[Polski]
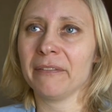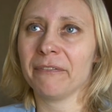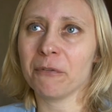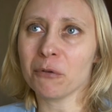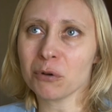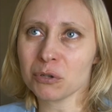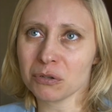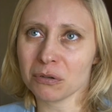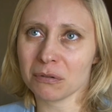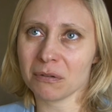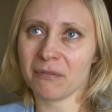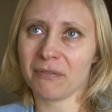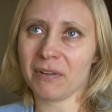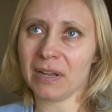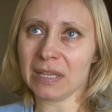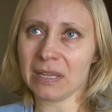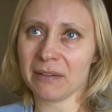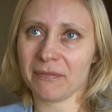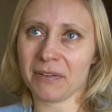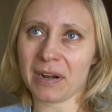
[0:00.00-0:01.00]

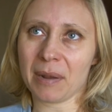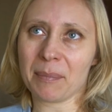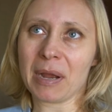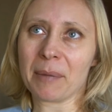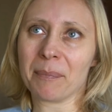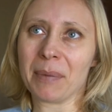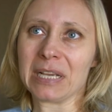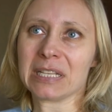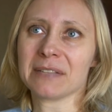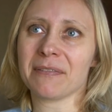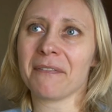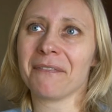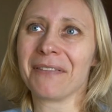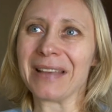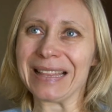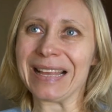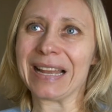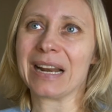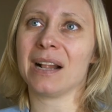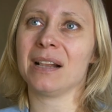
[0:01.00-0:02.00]
Funkcjonowanie w ramach państwa
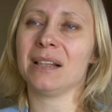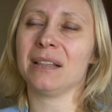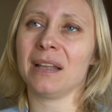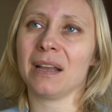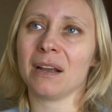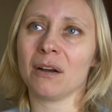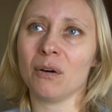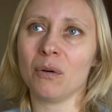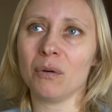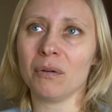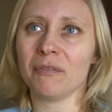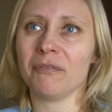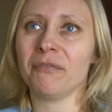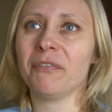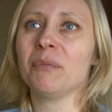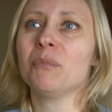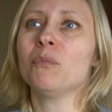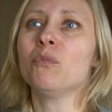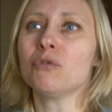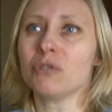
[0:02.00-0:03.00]
federalnego
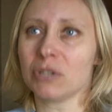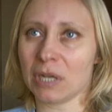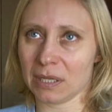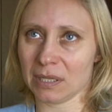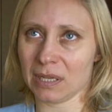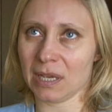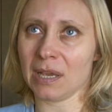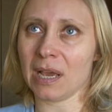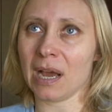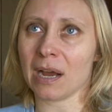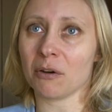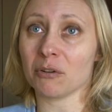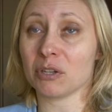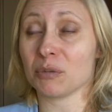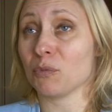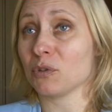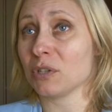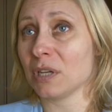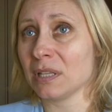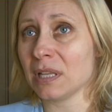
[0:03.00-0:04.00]
wymusza niejako,
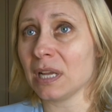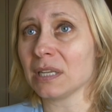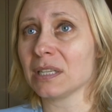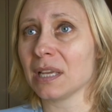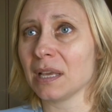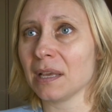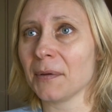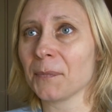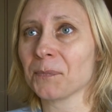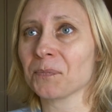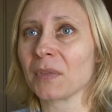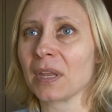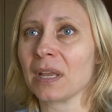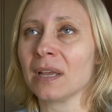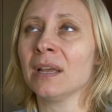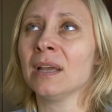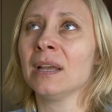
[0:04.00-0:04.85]
czy może inaczej, mm,